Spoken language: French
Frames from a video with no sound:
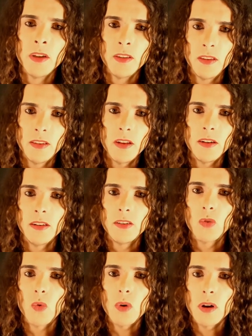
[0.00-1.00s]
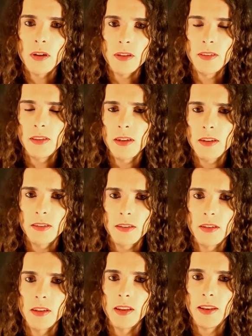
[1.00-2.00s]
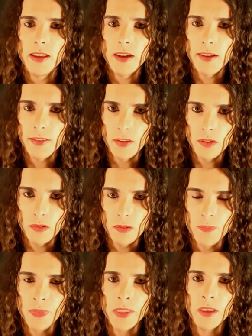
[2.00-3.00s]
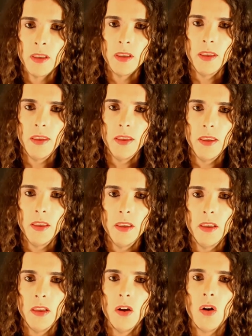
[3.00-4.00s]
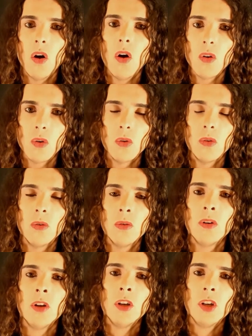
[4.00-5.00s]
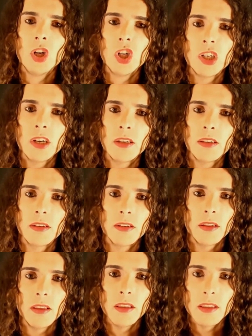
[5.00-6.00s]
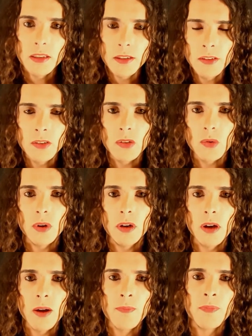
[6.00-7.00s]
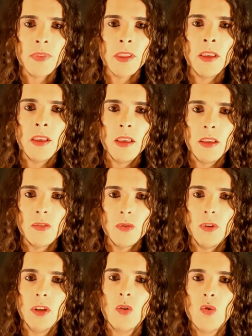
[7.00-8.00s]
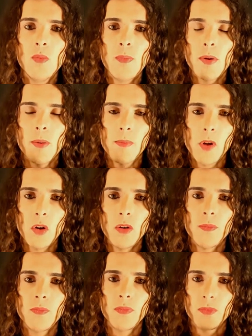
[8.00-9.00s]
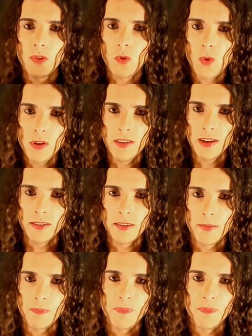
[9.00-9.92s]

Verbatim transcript: C'est celle des trois actes narratifs. Et en gros, chaque histoire se découpe en trois actes.